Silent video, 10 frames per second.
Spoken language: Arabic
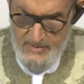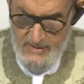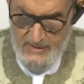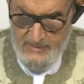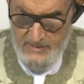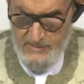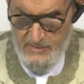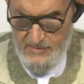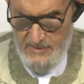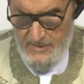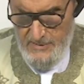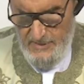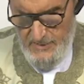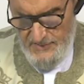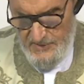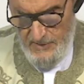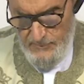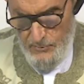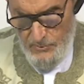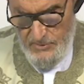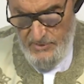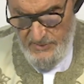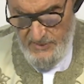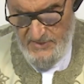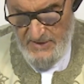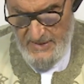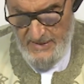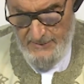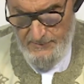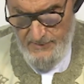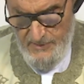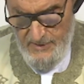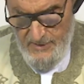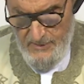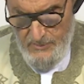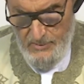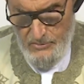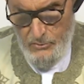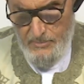أعطيت تسعة سلفوك تسعة آلاف وخذوا